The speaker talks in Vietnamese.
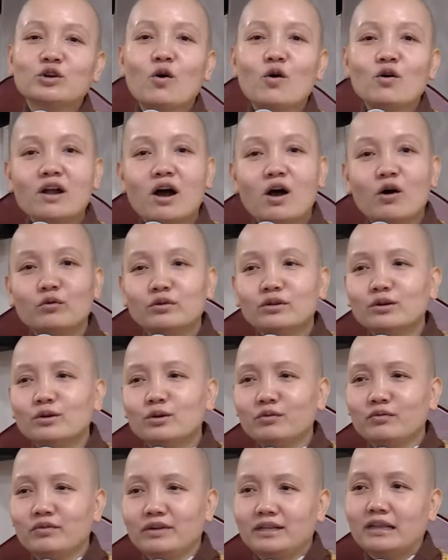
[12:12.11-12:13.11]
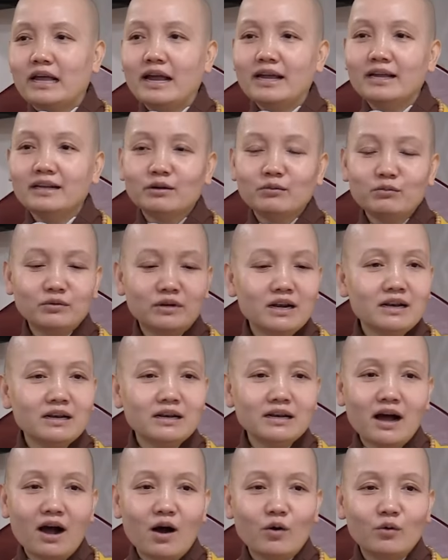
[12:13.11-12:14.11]
số đó hầu như quý vị thấy trong
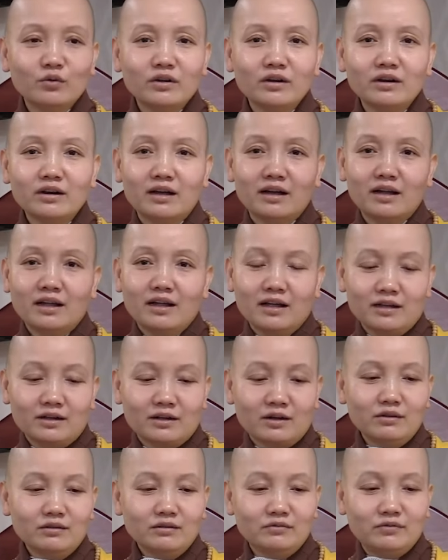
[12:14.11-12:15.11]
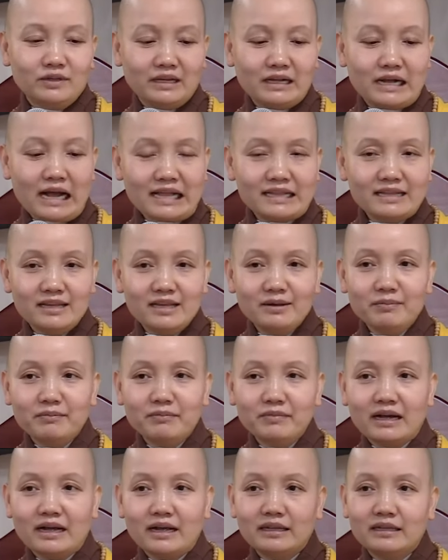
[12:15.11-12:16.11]
kinh, nó hầu như là có vị Ca Diếp,
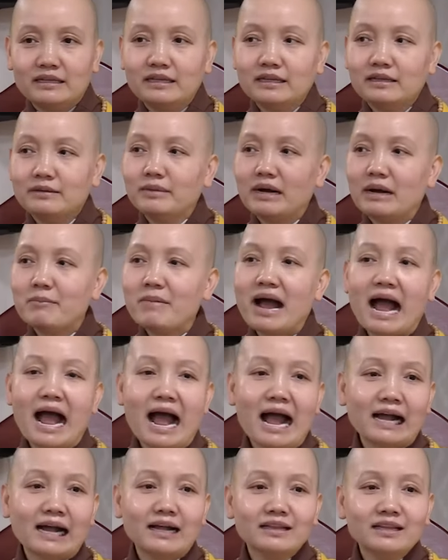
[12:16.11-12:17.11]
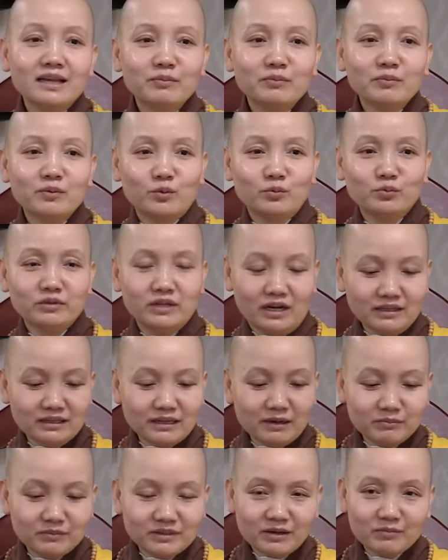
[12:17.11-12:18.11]
ngày gì mà Maha Ca Diếp cũng
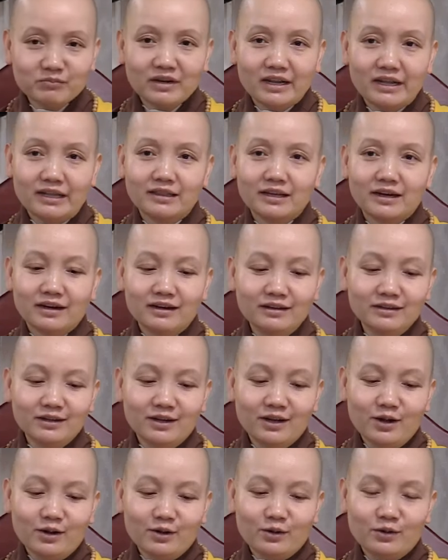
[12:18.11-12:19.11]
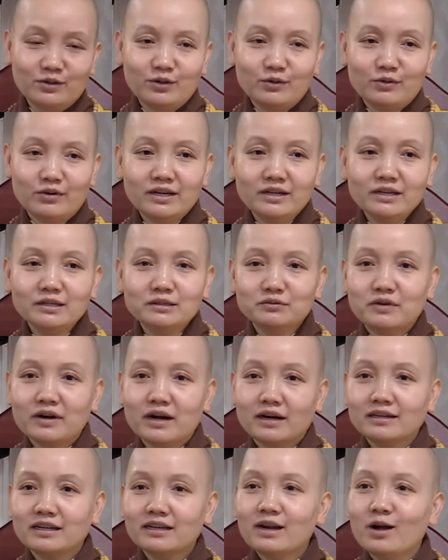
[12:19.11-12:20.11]
dẫn năm trăm đệ tử, rồi nhiều khi Đức
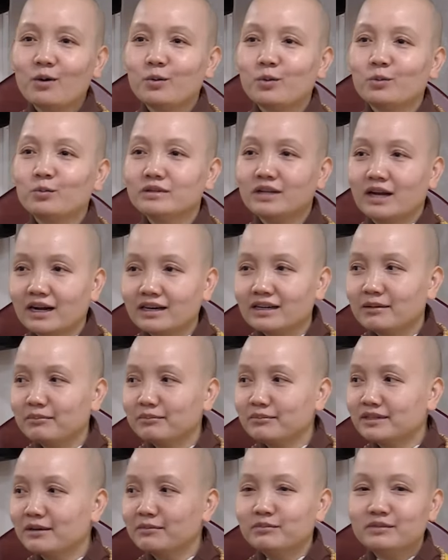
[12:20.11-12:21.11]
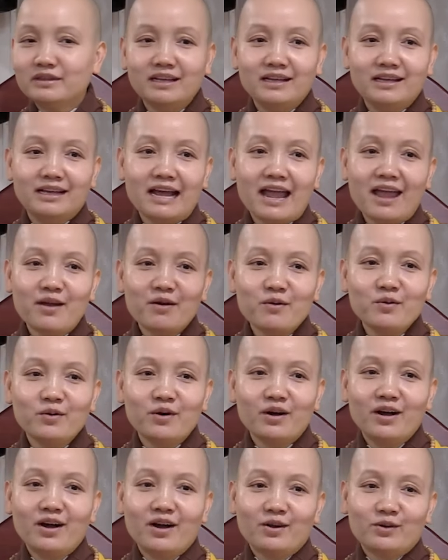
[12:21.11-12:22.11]
Phật đi đâu cũng dẫn năm trăm tỳ
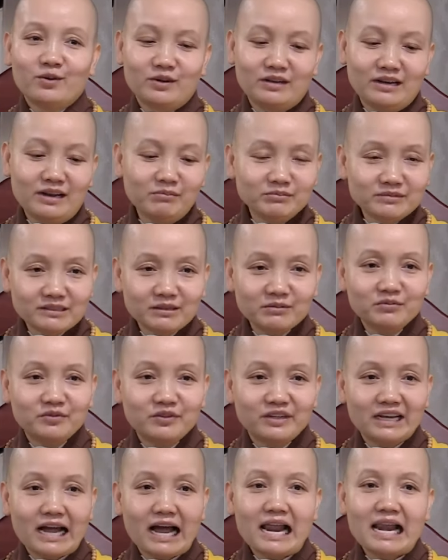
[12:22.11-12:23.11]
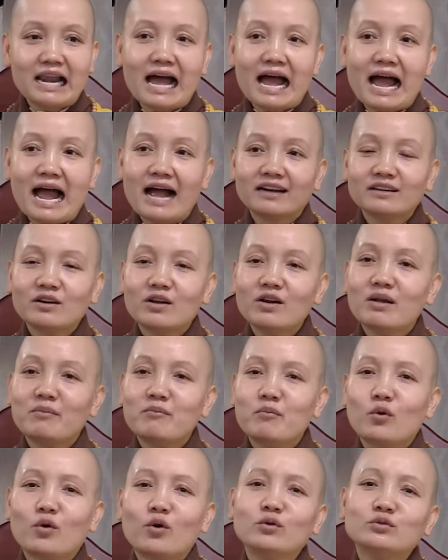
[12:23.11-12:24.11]
kheo, rồi năm trăm vị A La Hán. Đó là
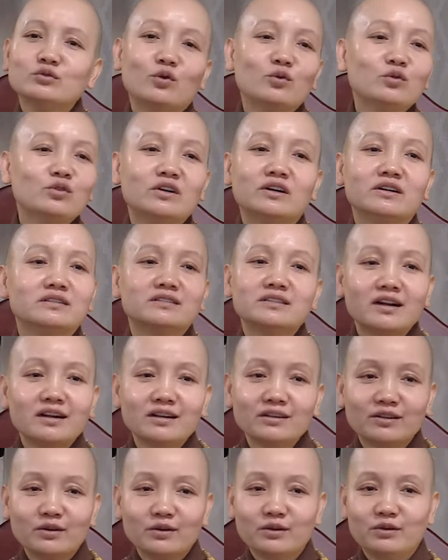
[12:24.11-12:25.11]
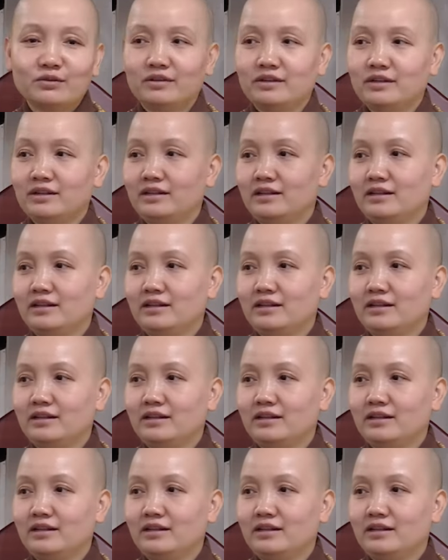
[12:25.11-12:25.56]
một con số tượng trưng thôi quý vị,